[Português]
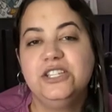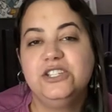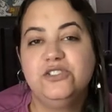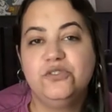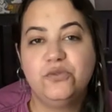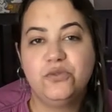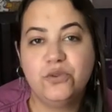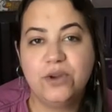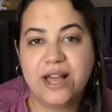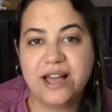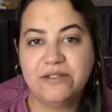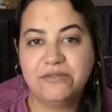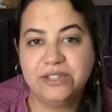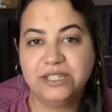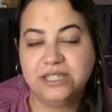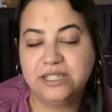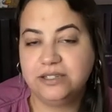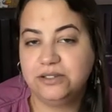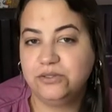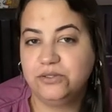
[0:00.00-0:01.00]
divulgava
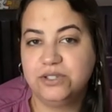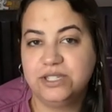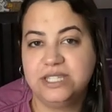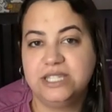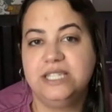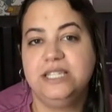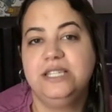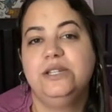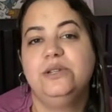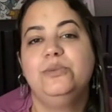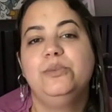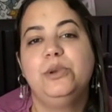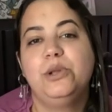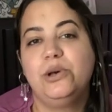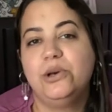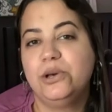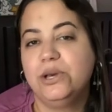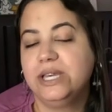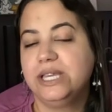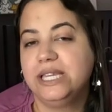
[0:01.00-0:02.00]
tanto assim no
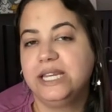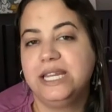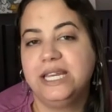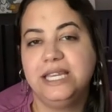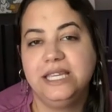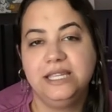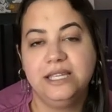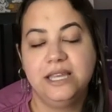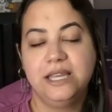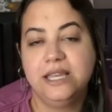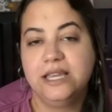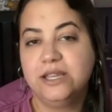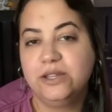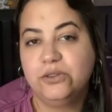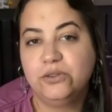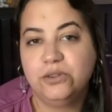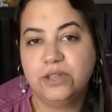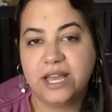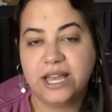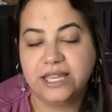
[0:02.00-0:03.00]
blog, nem
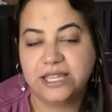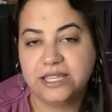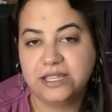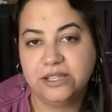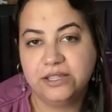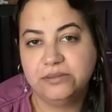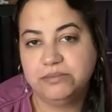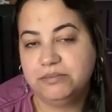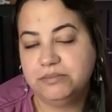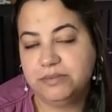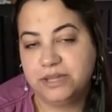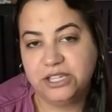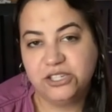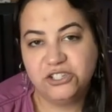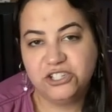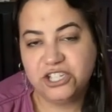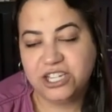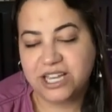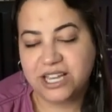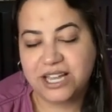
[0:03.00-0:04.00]
aqui, nem
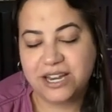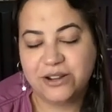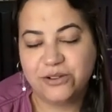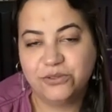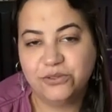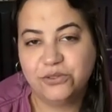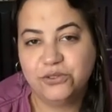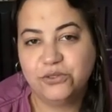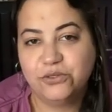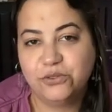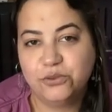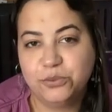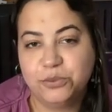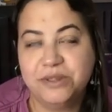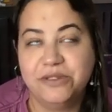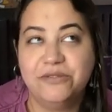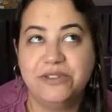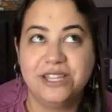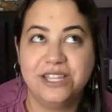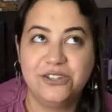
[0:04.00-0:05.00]
tinha canal no YouTube,
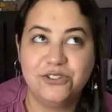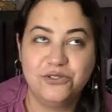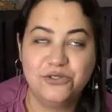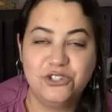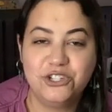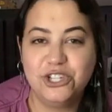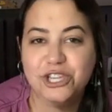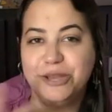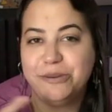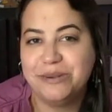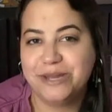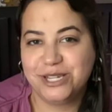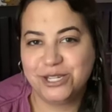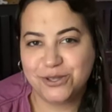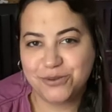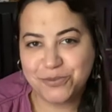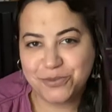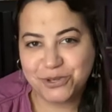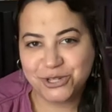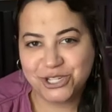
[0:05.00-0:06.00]
na verdade eu tinha, mas
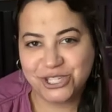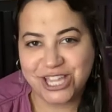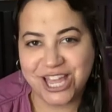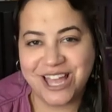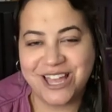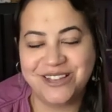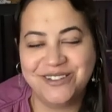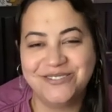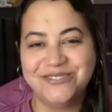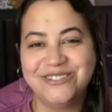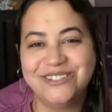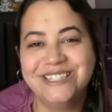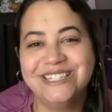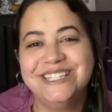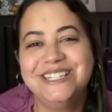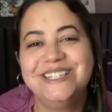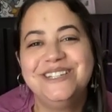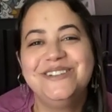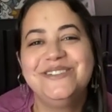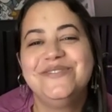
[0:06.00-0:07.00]
não postava.
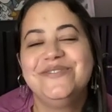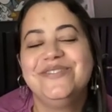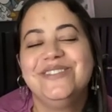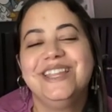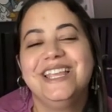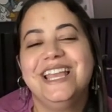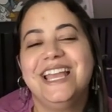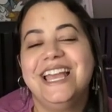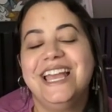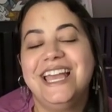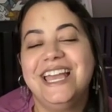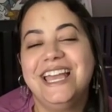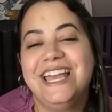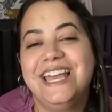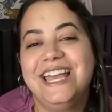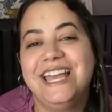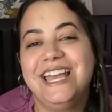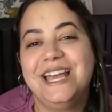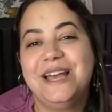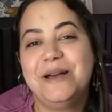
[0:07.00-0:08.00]

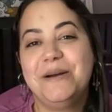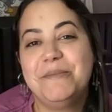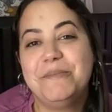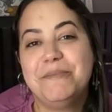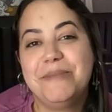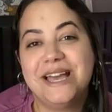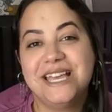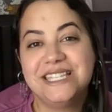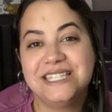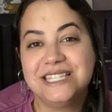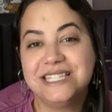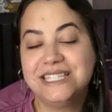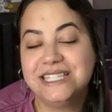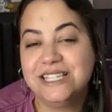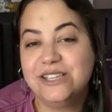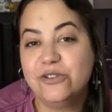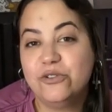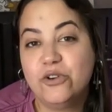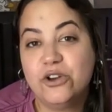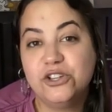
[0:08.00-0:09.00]
É, mas
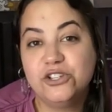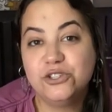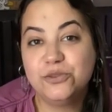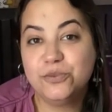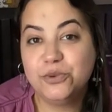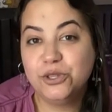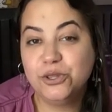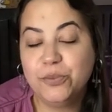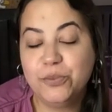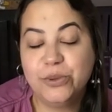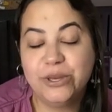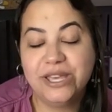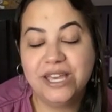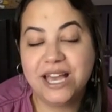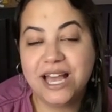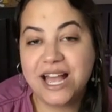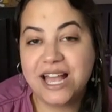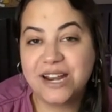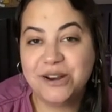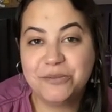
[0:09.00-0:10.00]
assim, eu gosto muito porque,
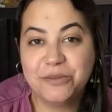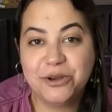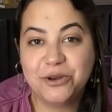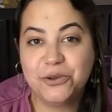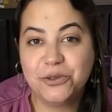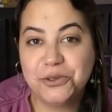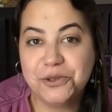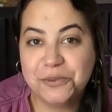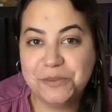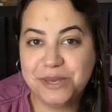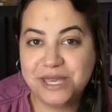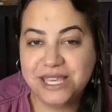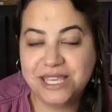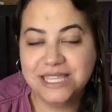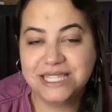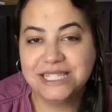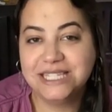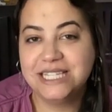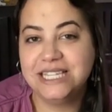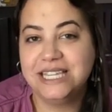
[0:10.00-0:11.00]
cara, é uma
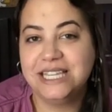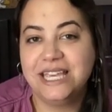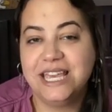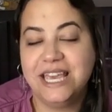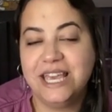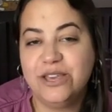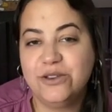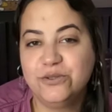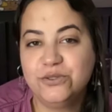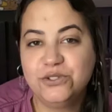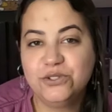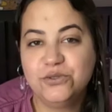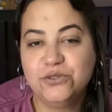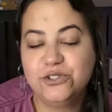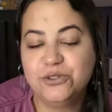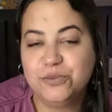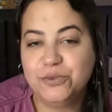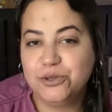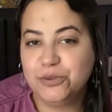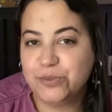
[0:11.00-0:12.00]
economia, assim, eu sou o
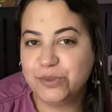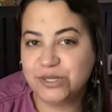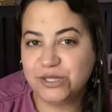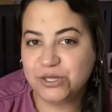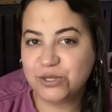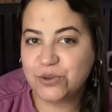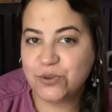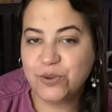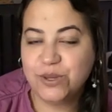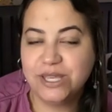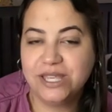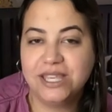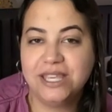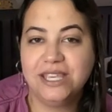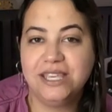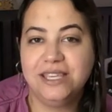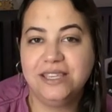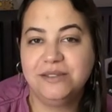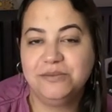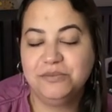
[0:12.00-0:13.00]
tipo de pessoa
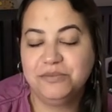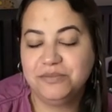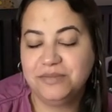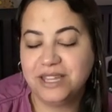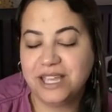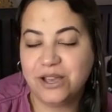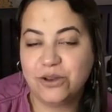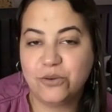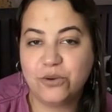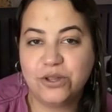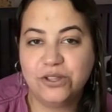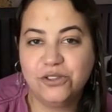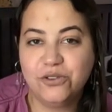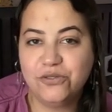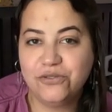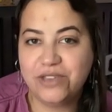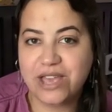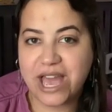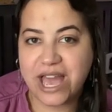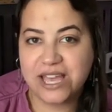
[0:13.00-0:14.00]
que, né, quando
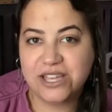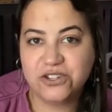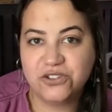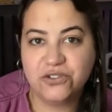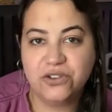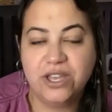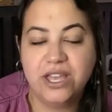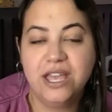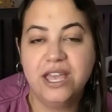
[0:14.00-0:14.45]
eu viajo,